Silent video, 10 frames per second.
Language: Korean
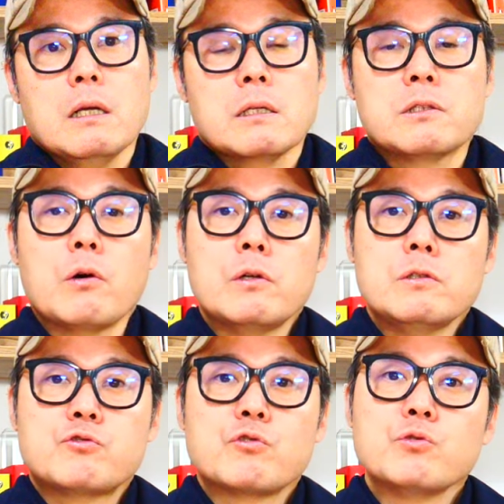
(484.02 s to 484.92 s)

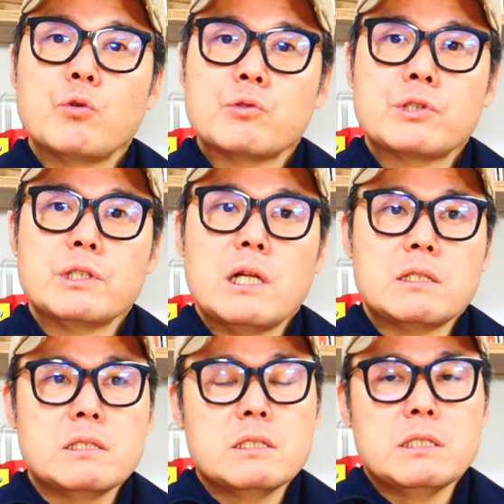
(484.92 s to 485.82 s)
그거를
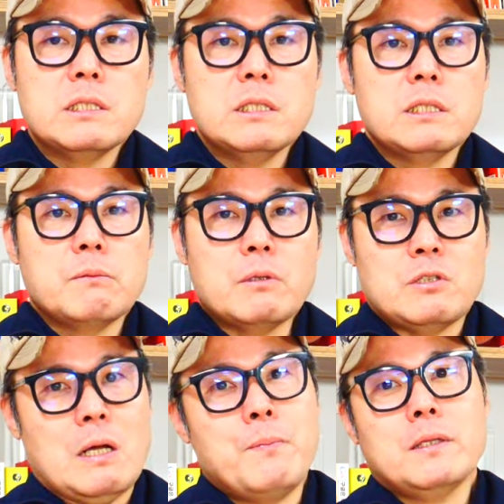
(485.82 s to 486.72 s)
중도층이라든지 뭐
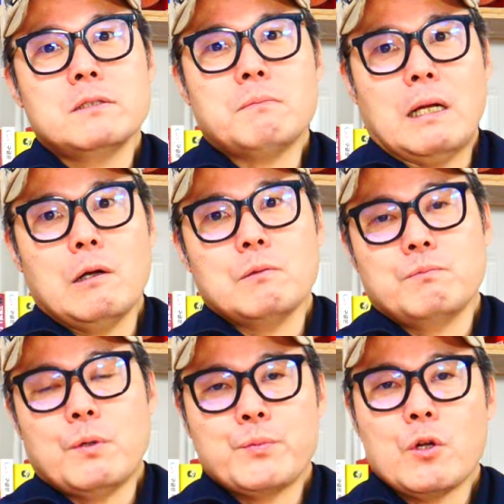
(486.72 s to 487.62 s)
좌파들은 말할
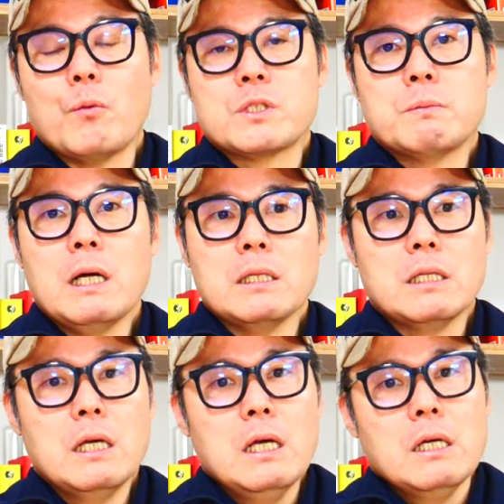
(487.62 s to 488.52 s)
필요
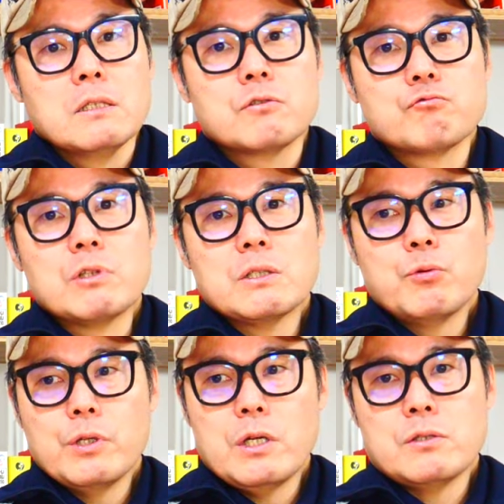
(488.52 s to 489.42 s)
없지만 그 우리가
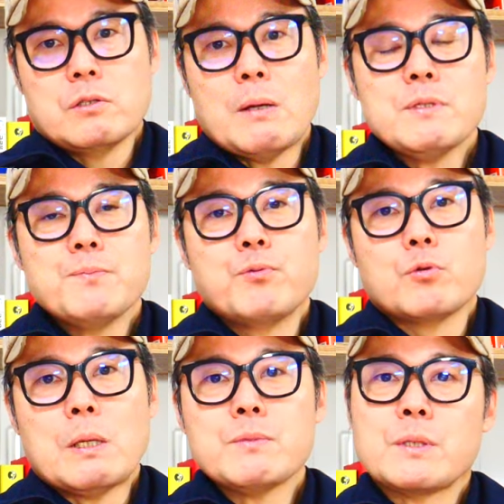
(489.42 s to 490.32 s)
소위 얘기해서 30%
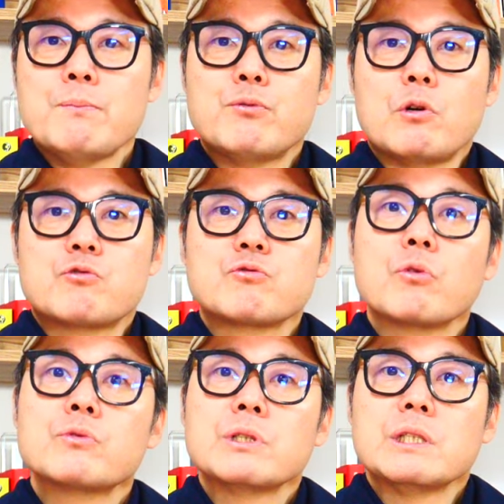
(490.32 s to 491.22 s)
33%가
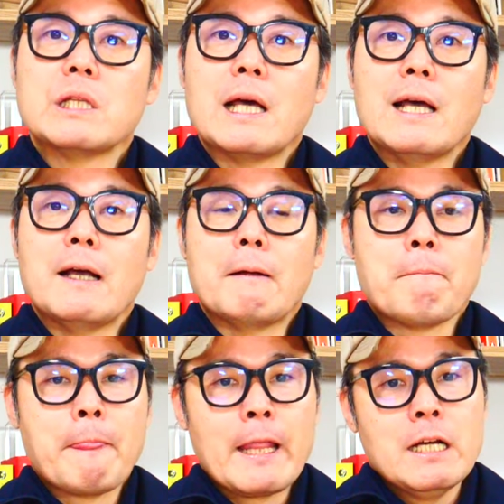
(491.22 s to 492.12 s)

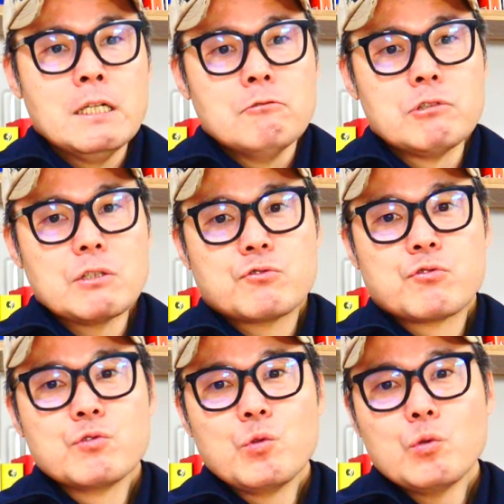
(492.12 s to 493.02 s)
중도층인데 우리가
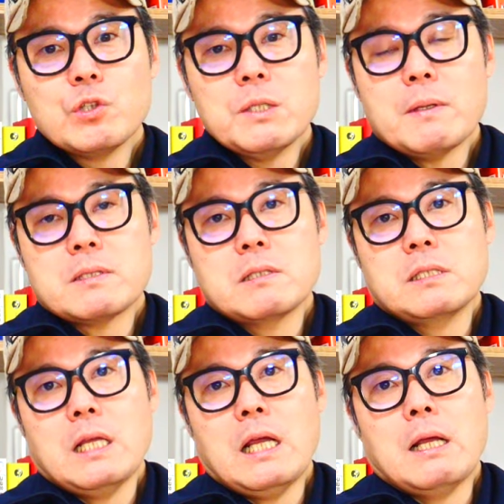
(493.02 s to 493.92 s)
중도들이 봤을
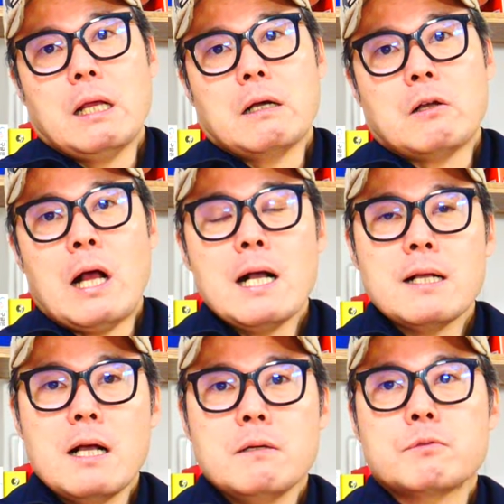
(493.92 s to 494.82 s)
때
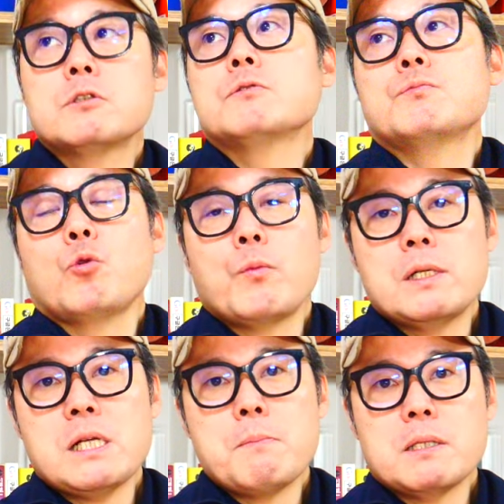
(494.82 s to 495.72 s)
한강 그
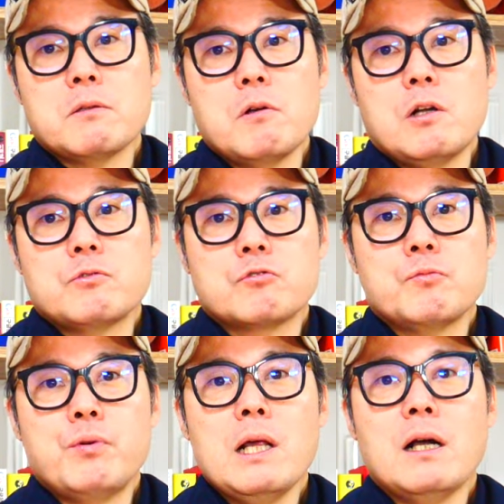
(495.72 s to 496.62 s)
노벨상 받은 거 가지고
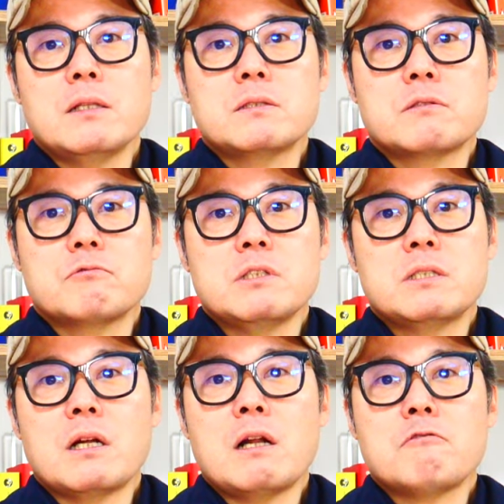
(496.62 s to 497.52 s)
플랜카드 쓰고
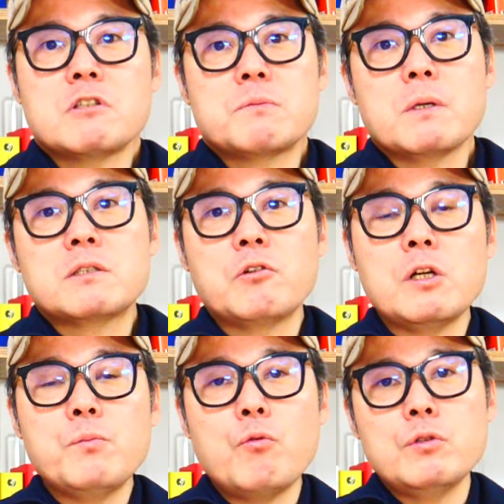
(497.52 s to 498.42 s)
이지랄 하고 있으면
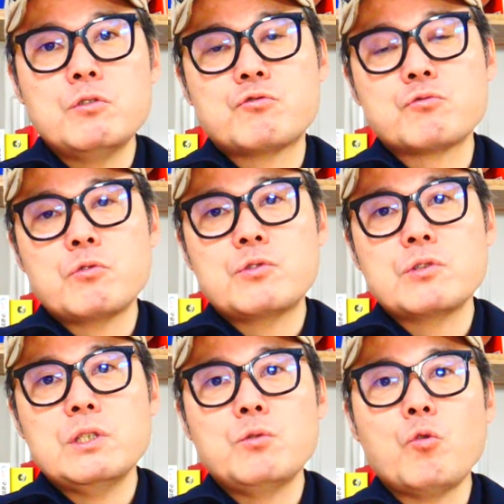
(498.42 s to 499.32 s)
그거를 보고 있는
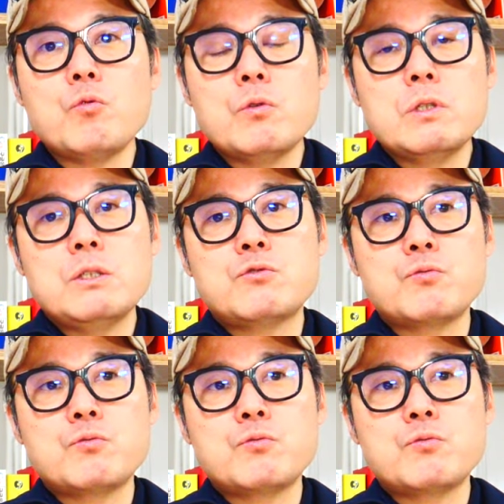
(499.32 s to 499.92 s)
중도층들이 노, 이,